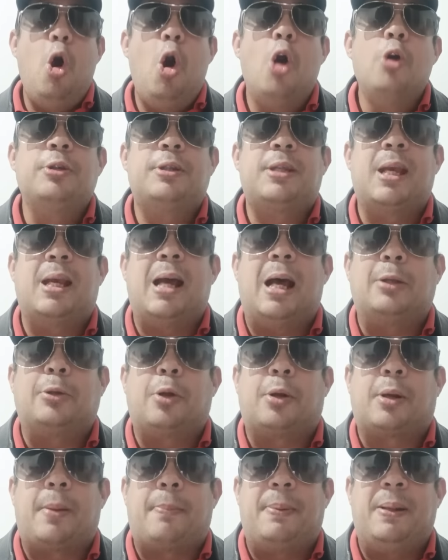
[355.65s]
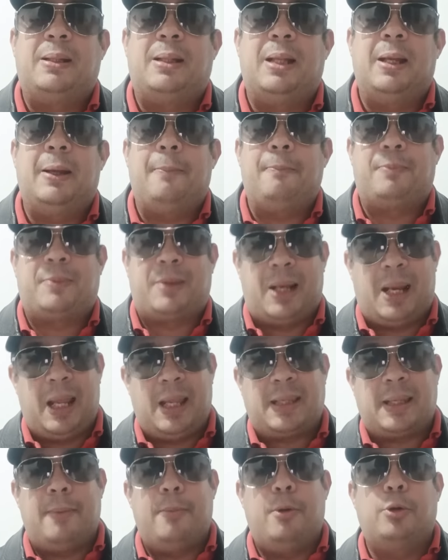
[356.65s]
11 gatos repite,
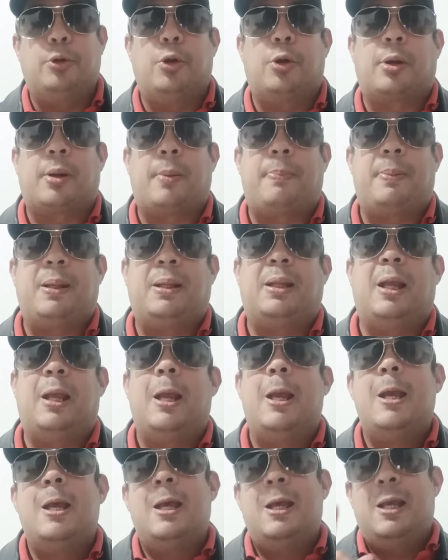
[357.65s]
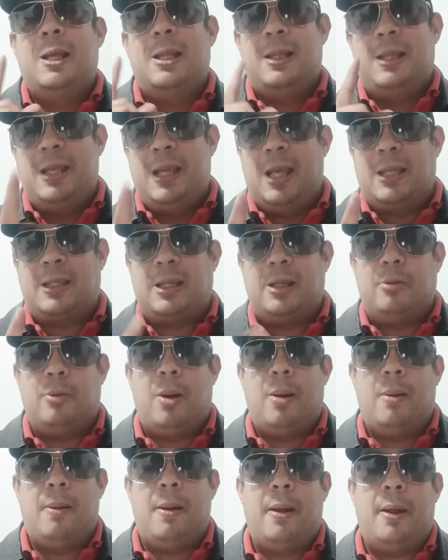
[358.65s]
13 monos repite,
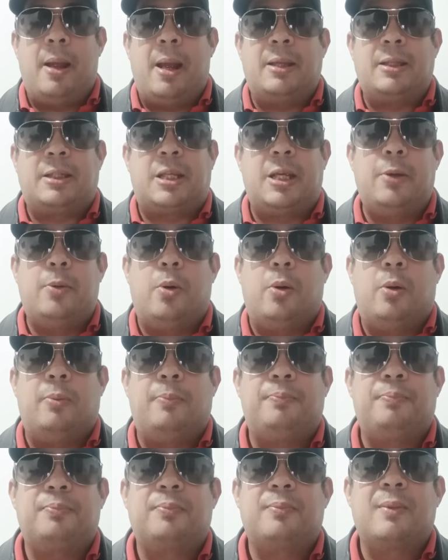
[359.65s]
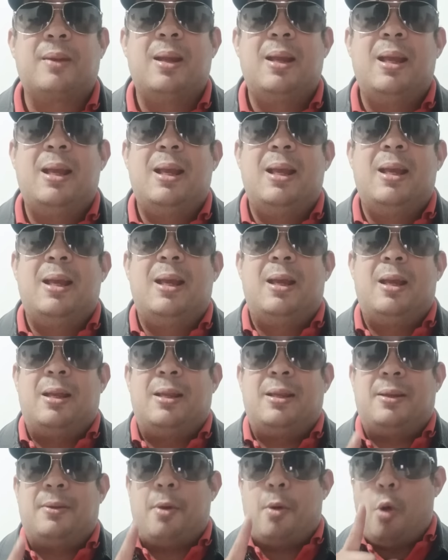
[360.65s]
19 chivos.
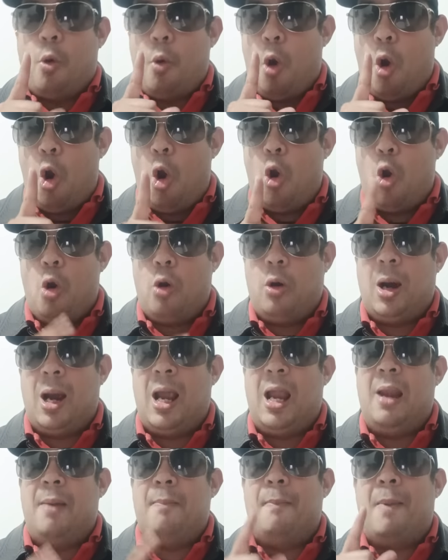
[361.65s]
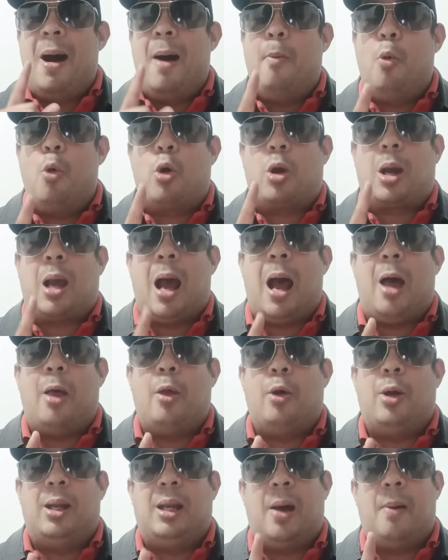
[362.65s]
Ojo, el más
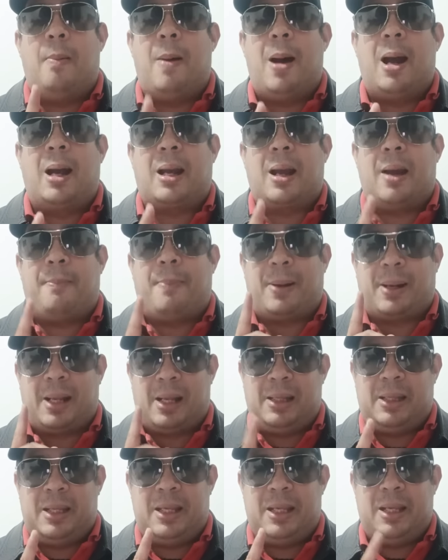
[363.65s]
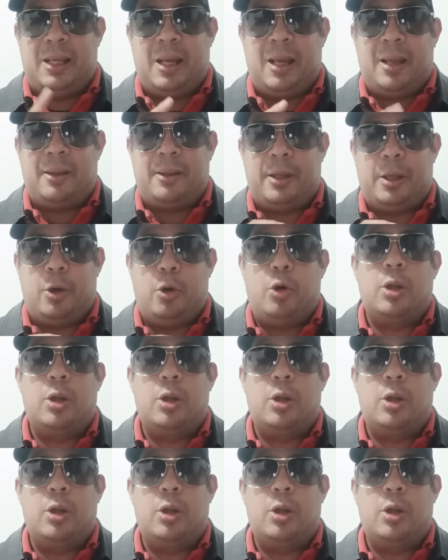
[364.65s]
buscado de las bancas para el día de